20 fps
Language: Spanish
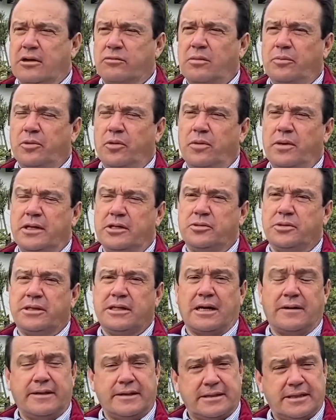Ricardo
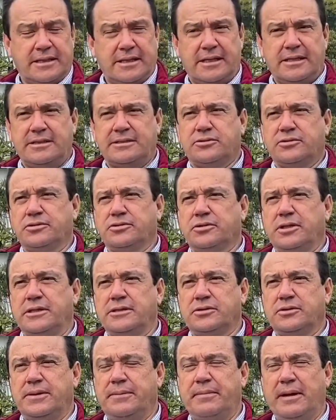aprovecho a través de
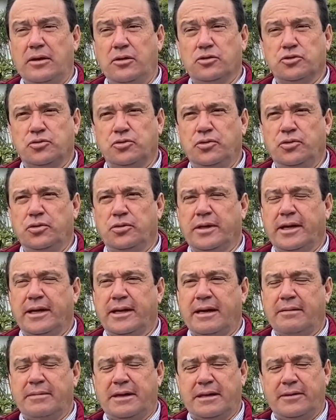estos, este medio
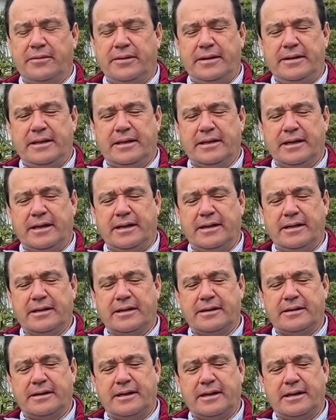suyo, que qué maravilla
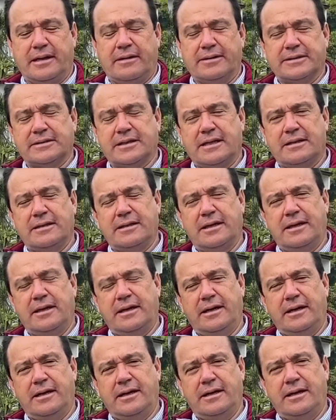que, tenga
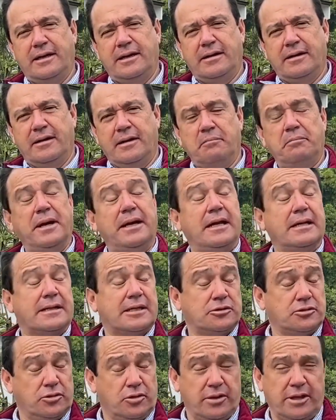bastante eh,
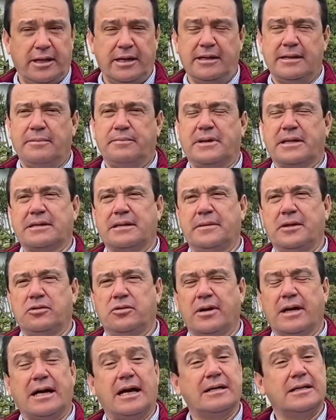penetración en el
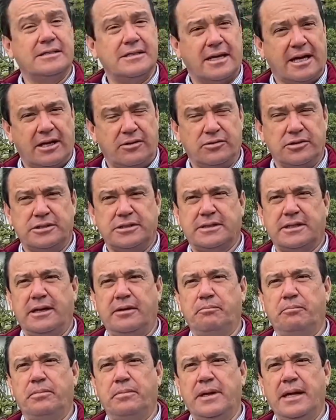departamento de Caldas y que nos
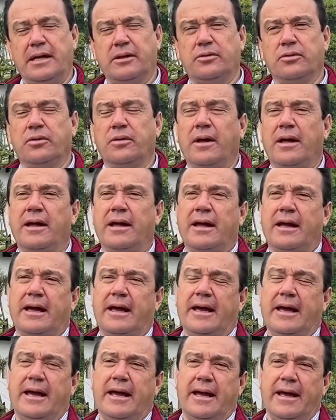estén viendo.
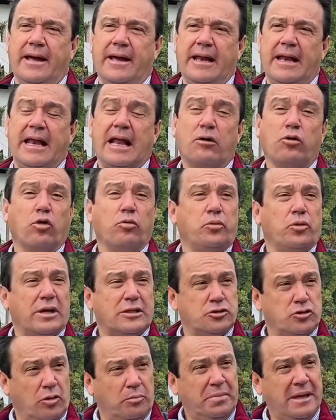Eh, la
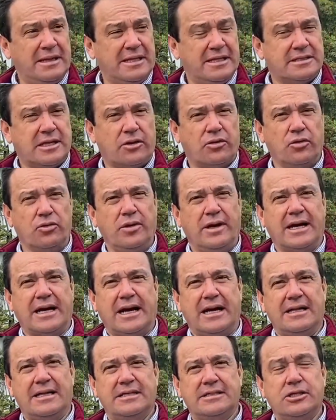Corporación para el
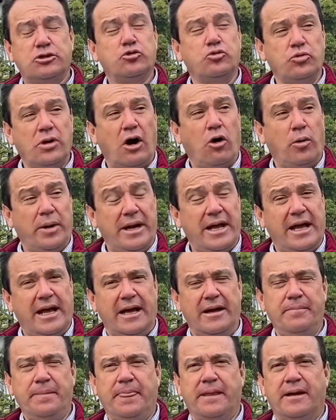Desarrollo de Caldas es una
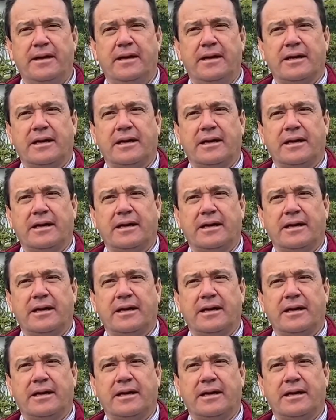ONG,